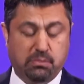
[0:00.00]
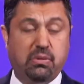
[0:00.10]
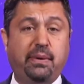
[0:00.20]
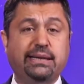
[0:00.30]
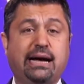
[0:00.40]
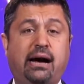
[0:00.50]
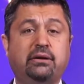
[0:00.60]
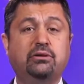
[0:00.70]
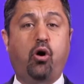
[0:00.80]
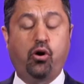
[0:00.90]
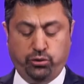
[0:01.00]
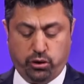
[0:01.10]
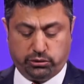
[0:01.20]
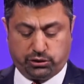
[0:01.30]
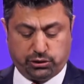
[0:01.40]
Baba Tanrı'nın
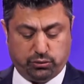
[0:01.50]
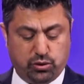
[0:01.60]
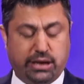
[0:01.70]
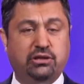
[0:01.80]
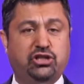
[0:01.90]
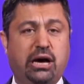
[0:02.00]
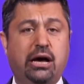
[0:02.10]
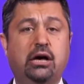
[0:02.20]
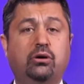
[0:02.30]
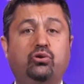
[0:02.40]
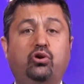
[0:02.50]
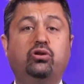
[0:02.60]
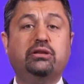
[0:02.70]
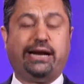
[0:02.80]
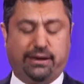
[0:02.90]
öngörüsü uyarınca
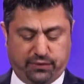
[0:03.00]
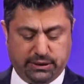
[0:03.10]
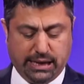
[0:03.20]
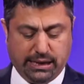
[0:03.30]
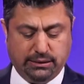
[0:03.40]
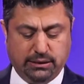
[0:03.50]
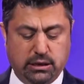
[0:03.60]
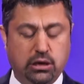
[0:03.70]
ruh tarafından